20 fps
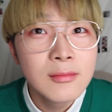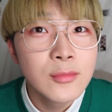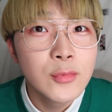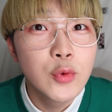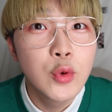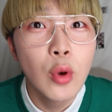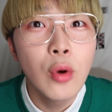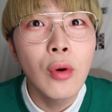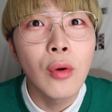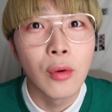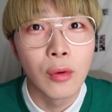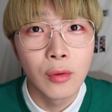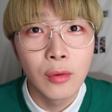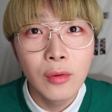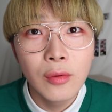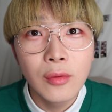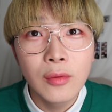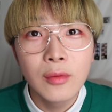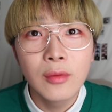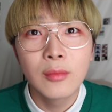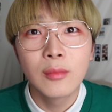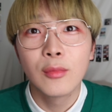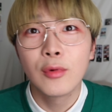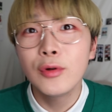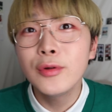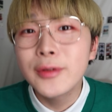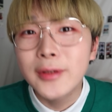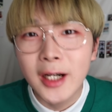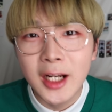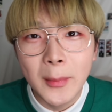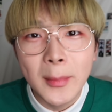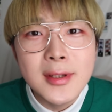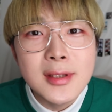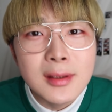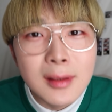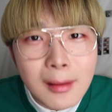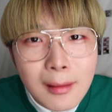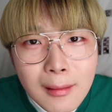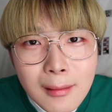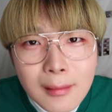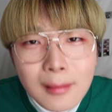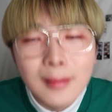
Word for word: どう？文句ありますか？